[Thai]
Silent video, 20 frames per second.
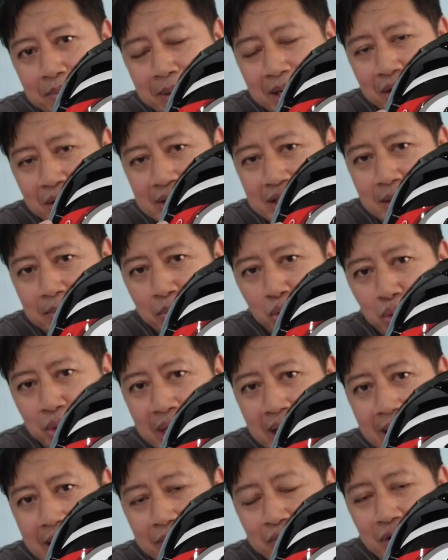มันก็จะหมุน
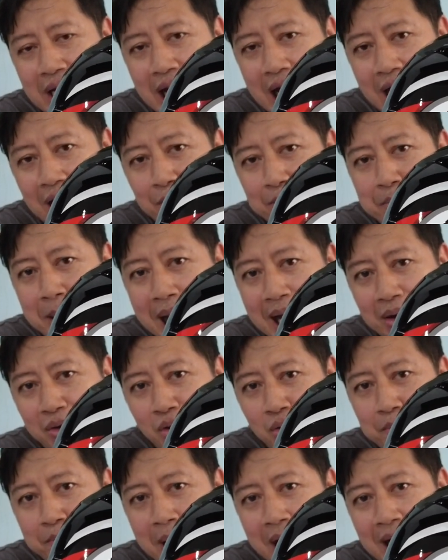นะครับ เวลาเขาแปลง
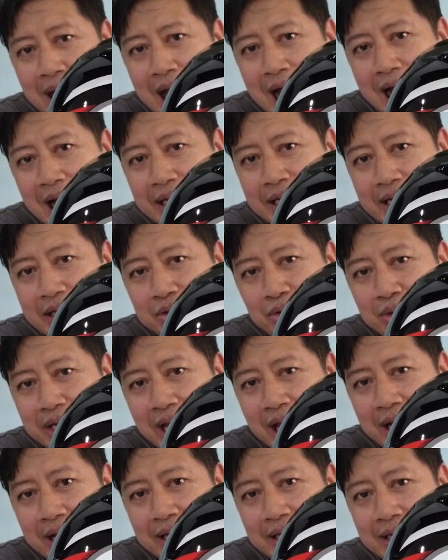ลงแปลงล่างเนี่ยตัว
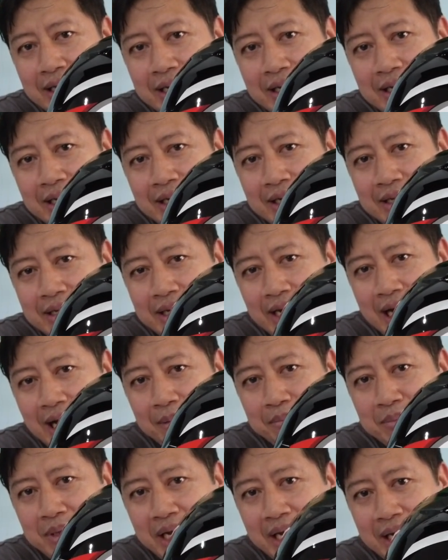เนี้ย นะค
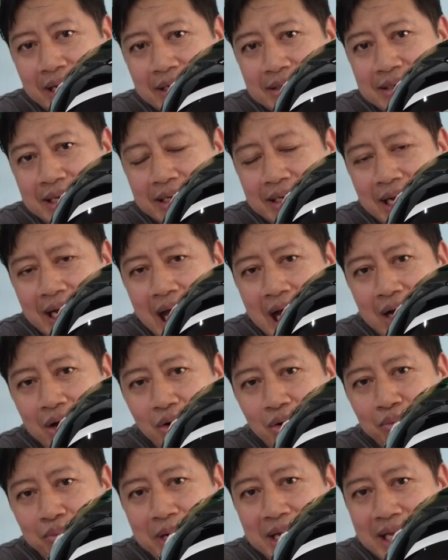รับนี่สัญลักษณ์
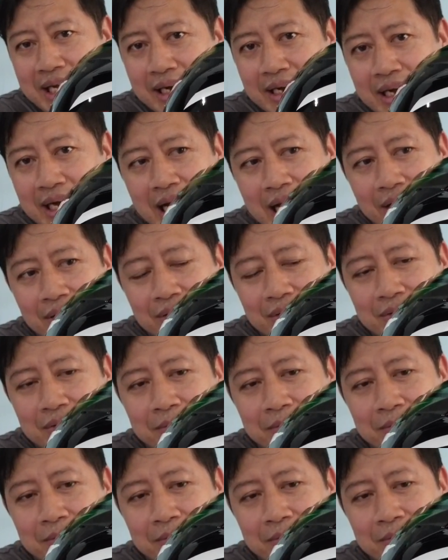ของ V1 เขา